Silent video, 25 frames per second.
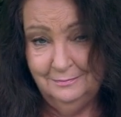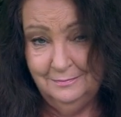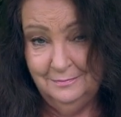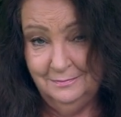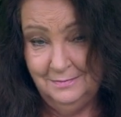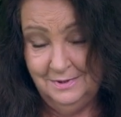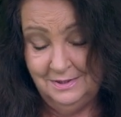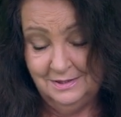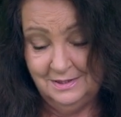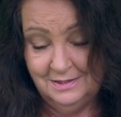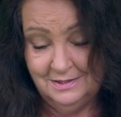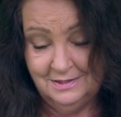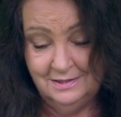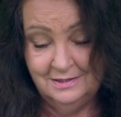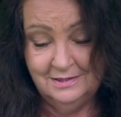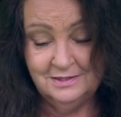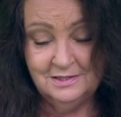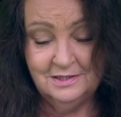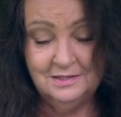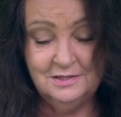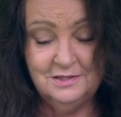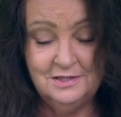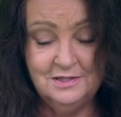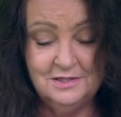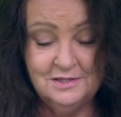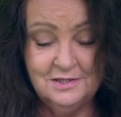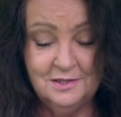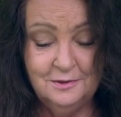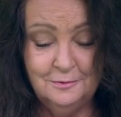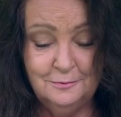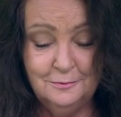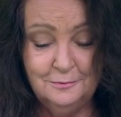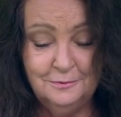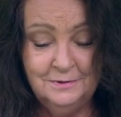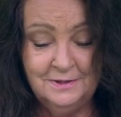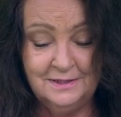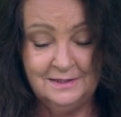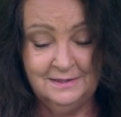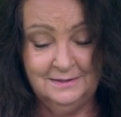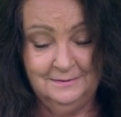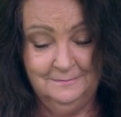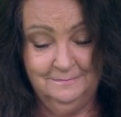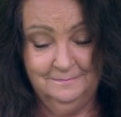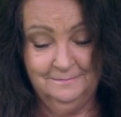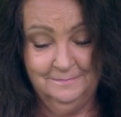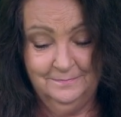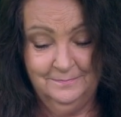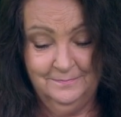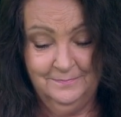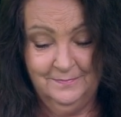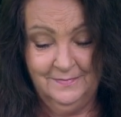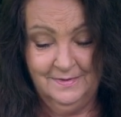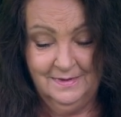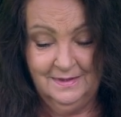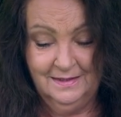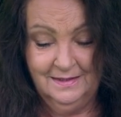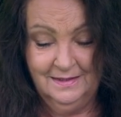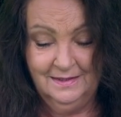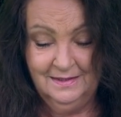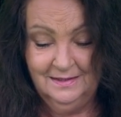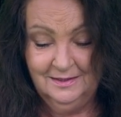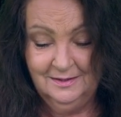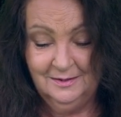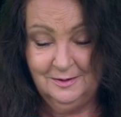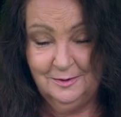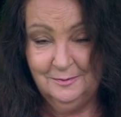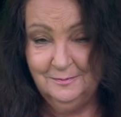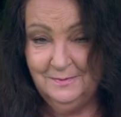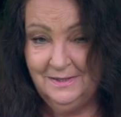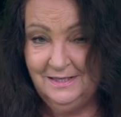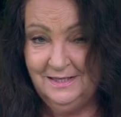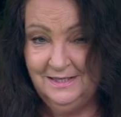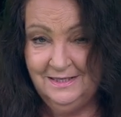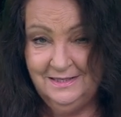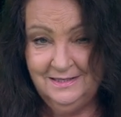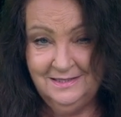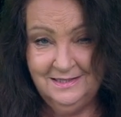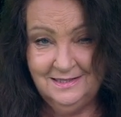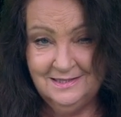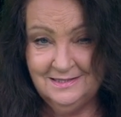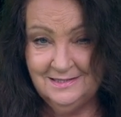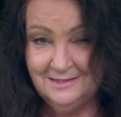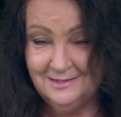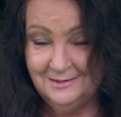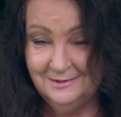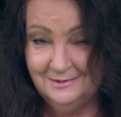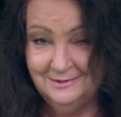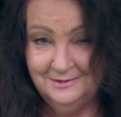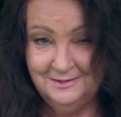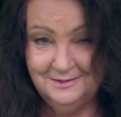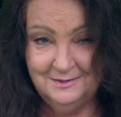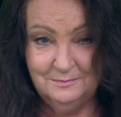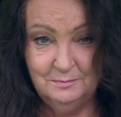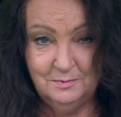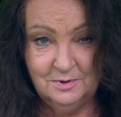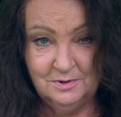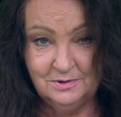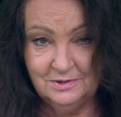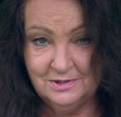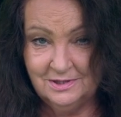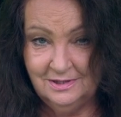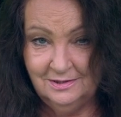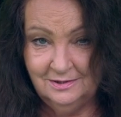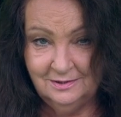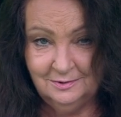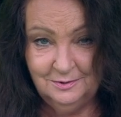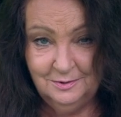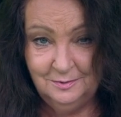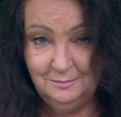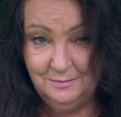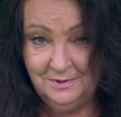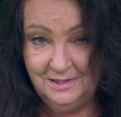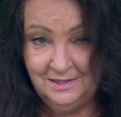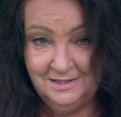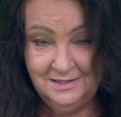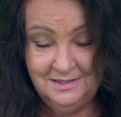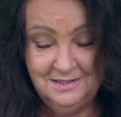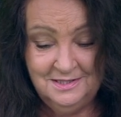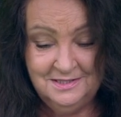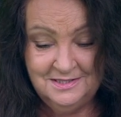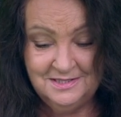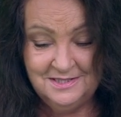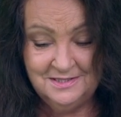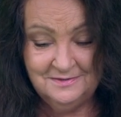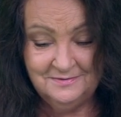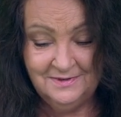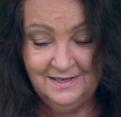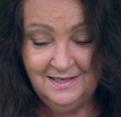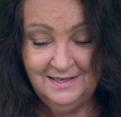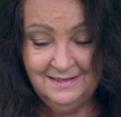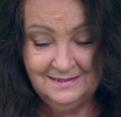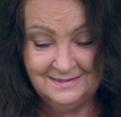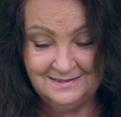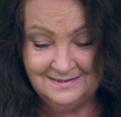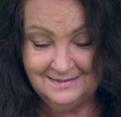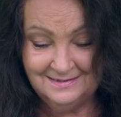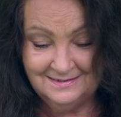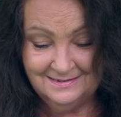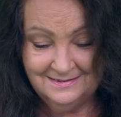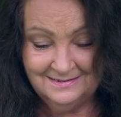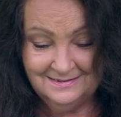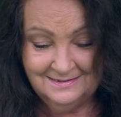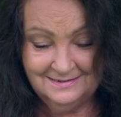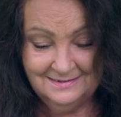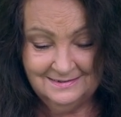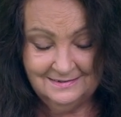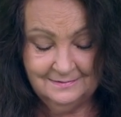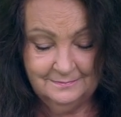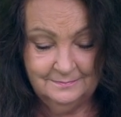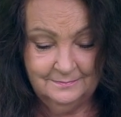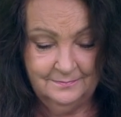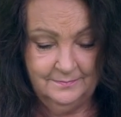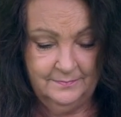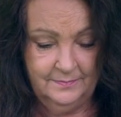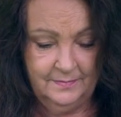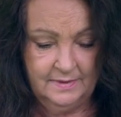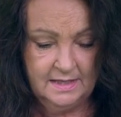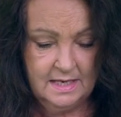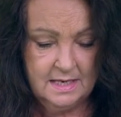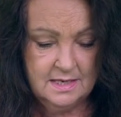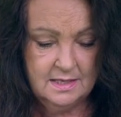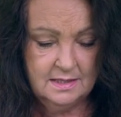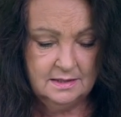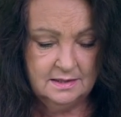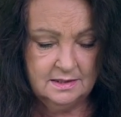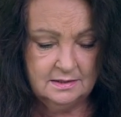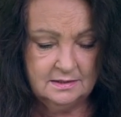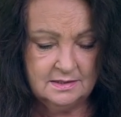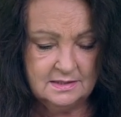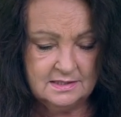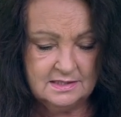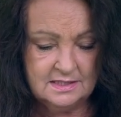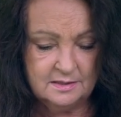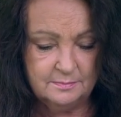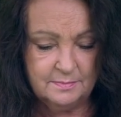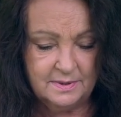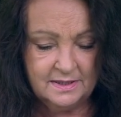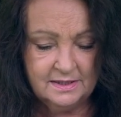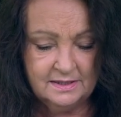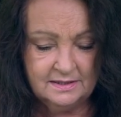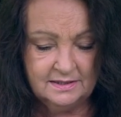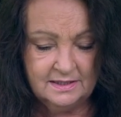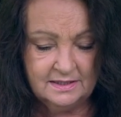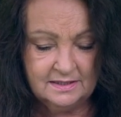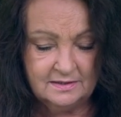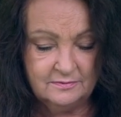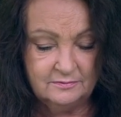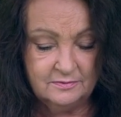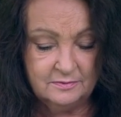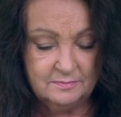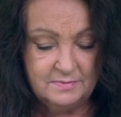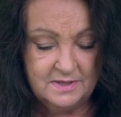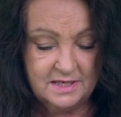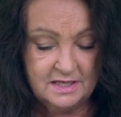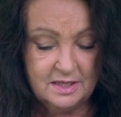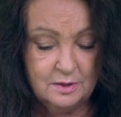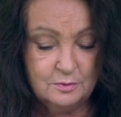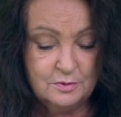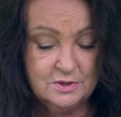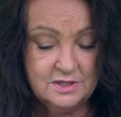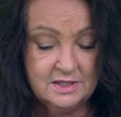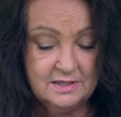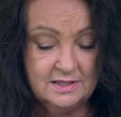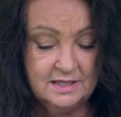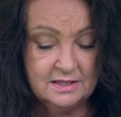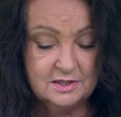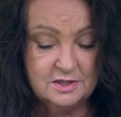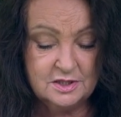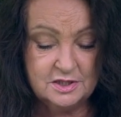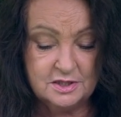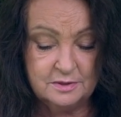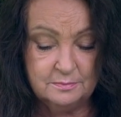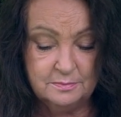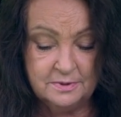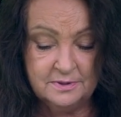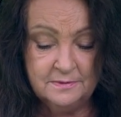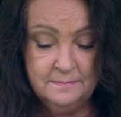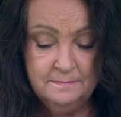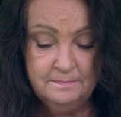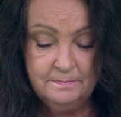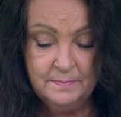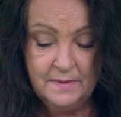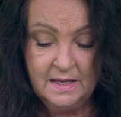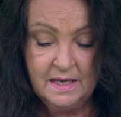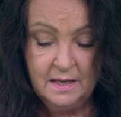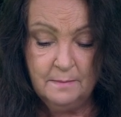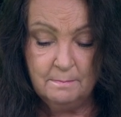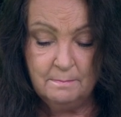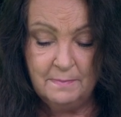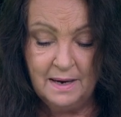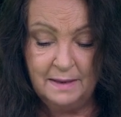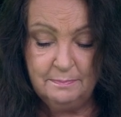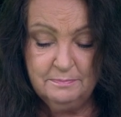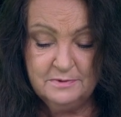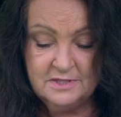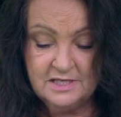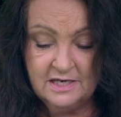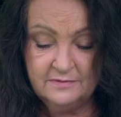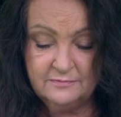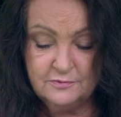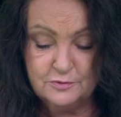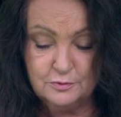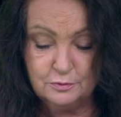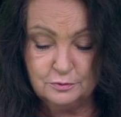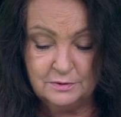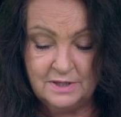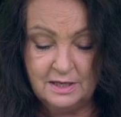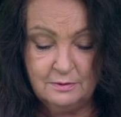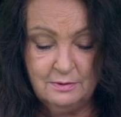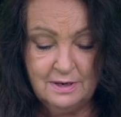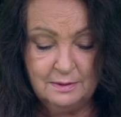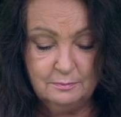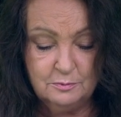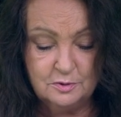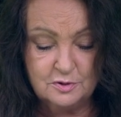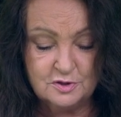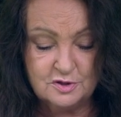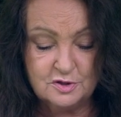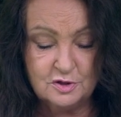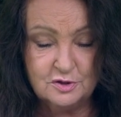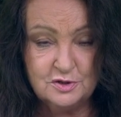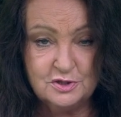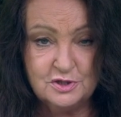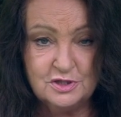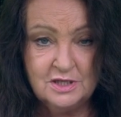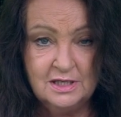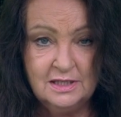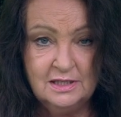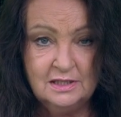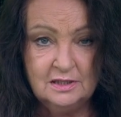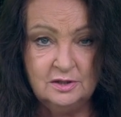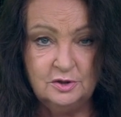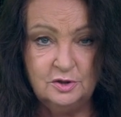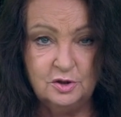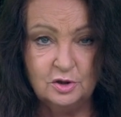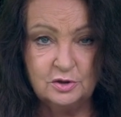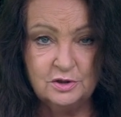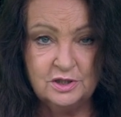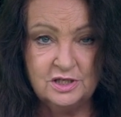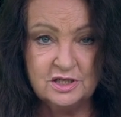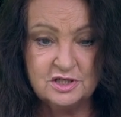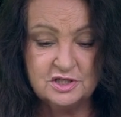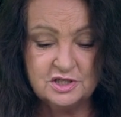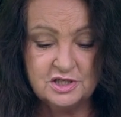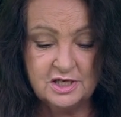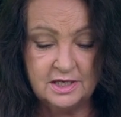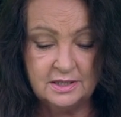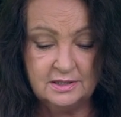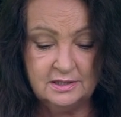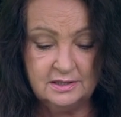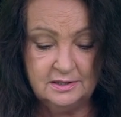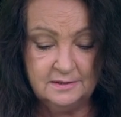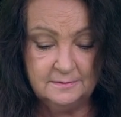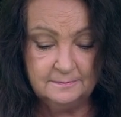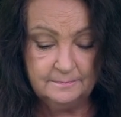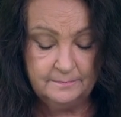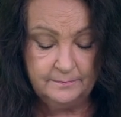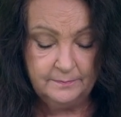Myślę, że ci się uda. To maleńkie coś może odmienić świat. Kiedy cybernet wybierał się na grzyby, babcia wsunęła mu coś do kieszeni.